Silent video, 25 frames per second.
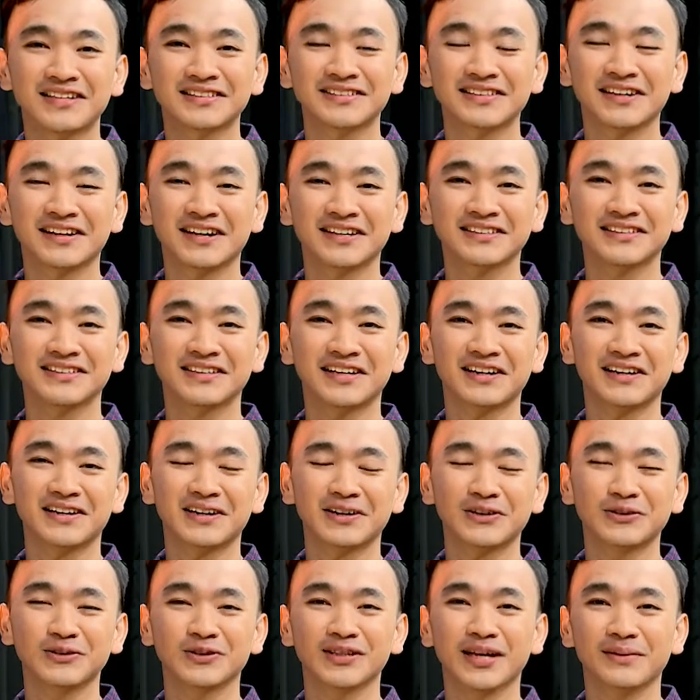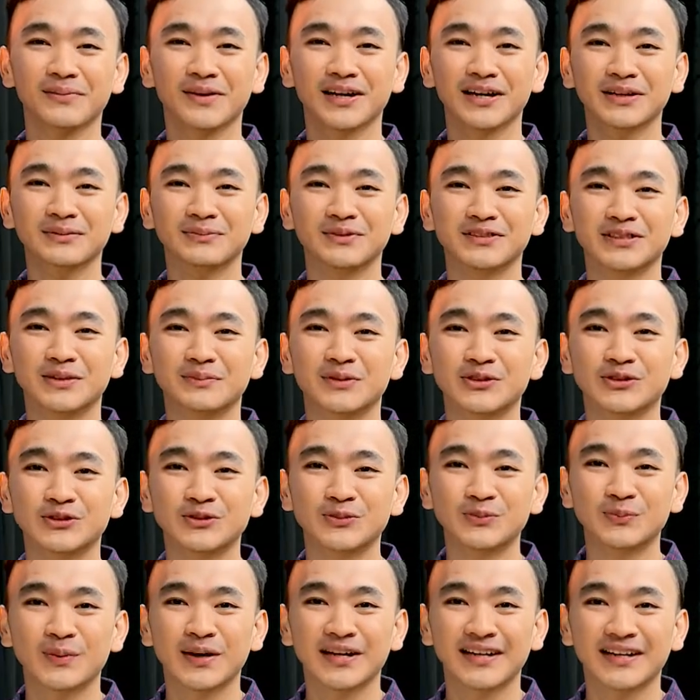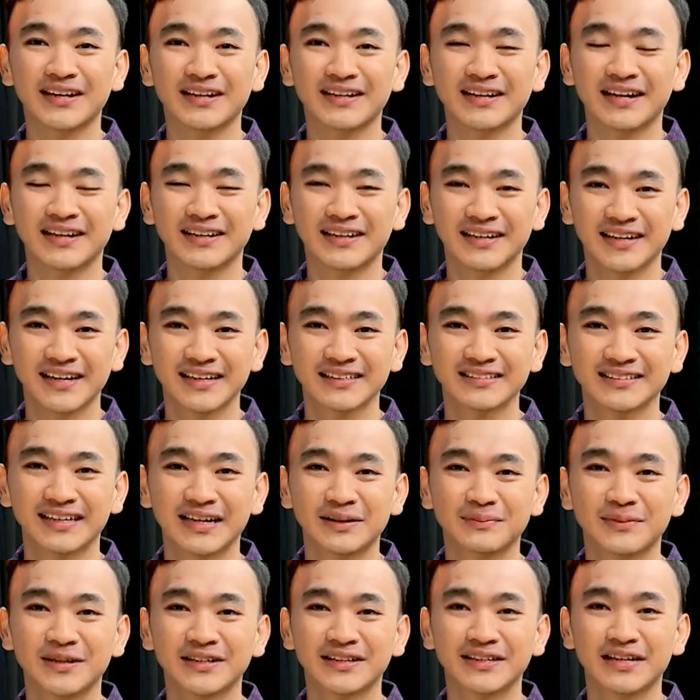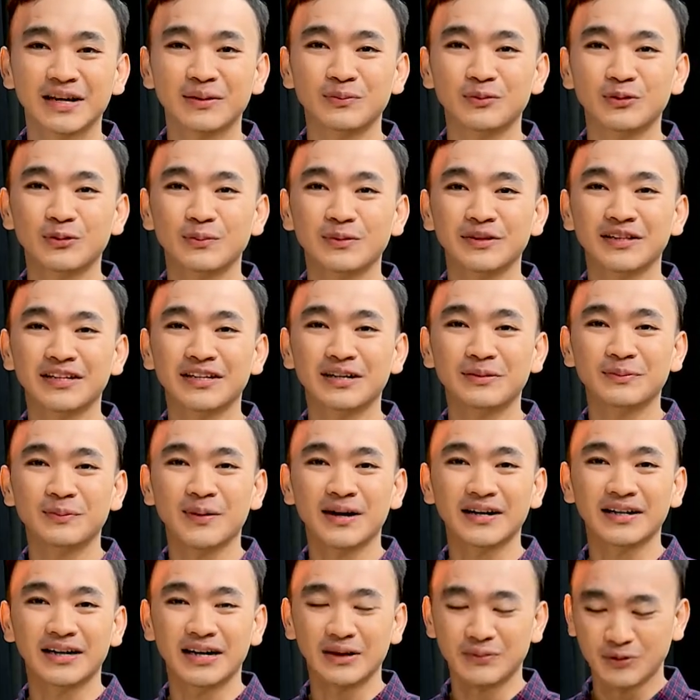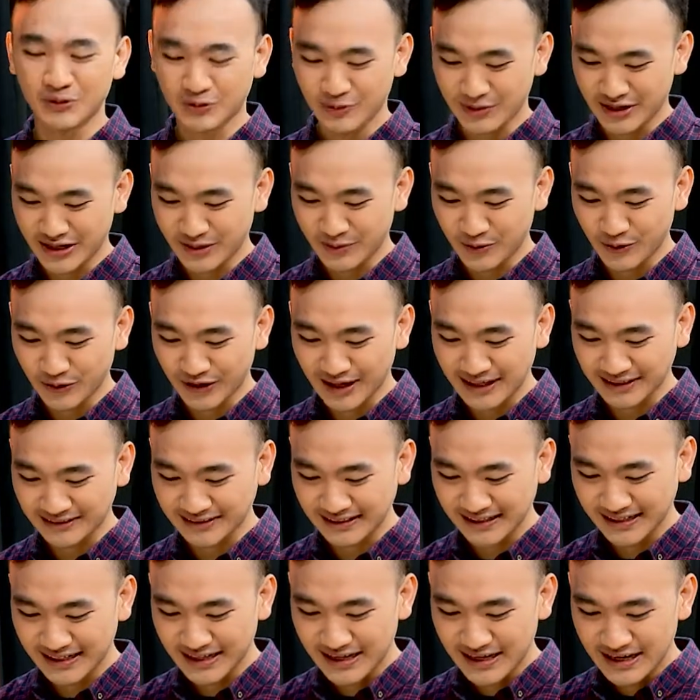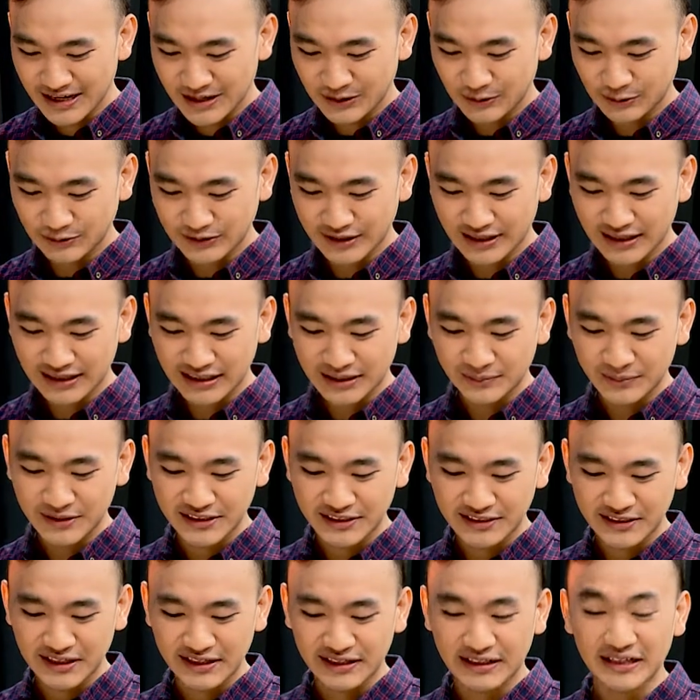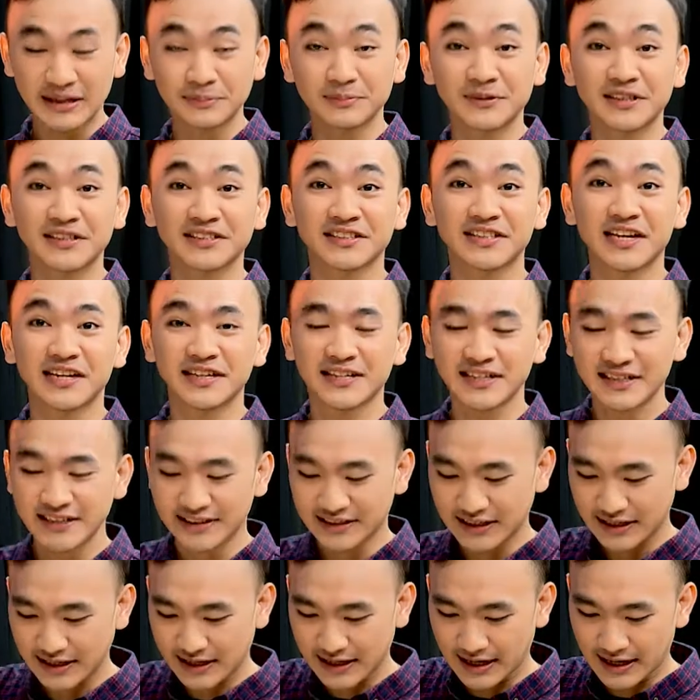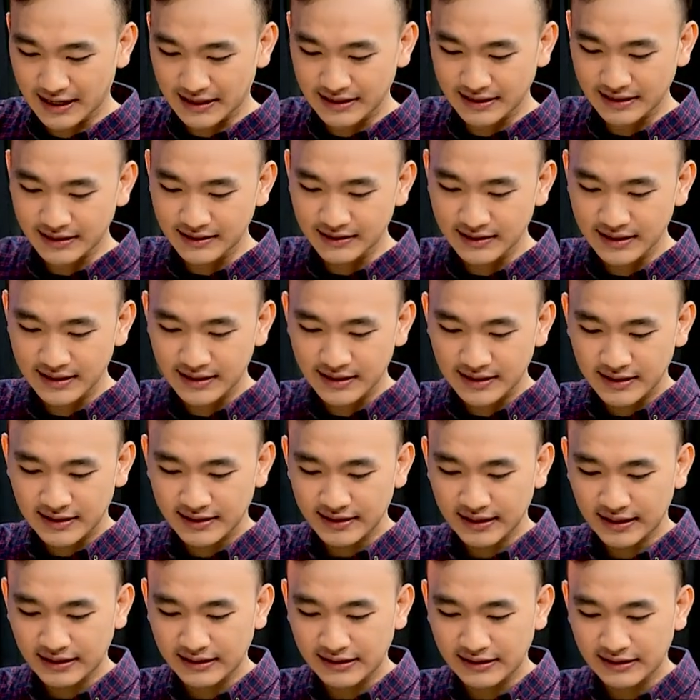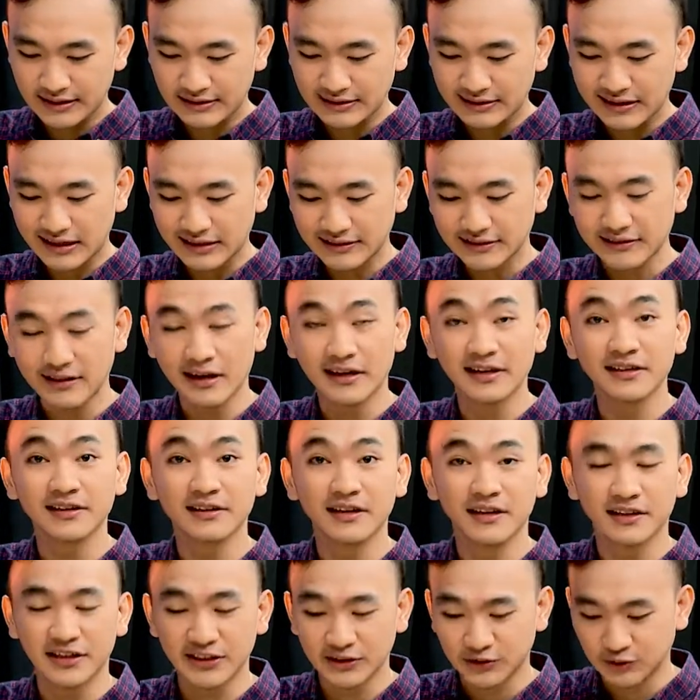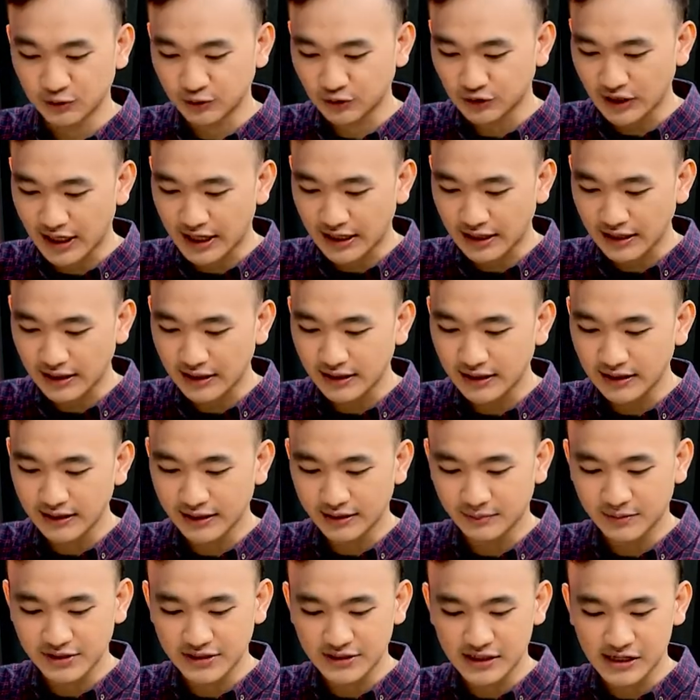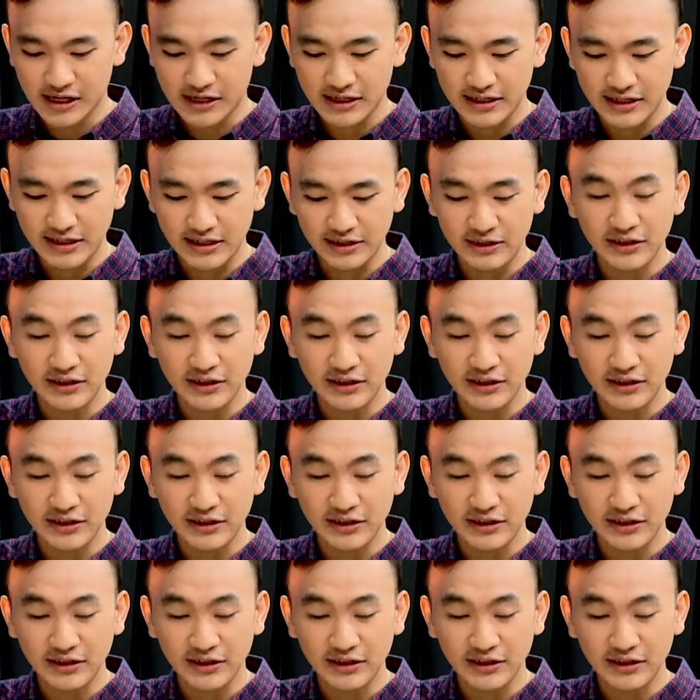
saya Reksi Hernando Huta Barat bisa berjumpa dengan Anda selama 30 menit ke depan dalam Rumah Demokrasi. Ujaran kebencian kerap terjadi di tanah air yang dikental sekali dengan isu SARA yang menjadi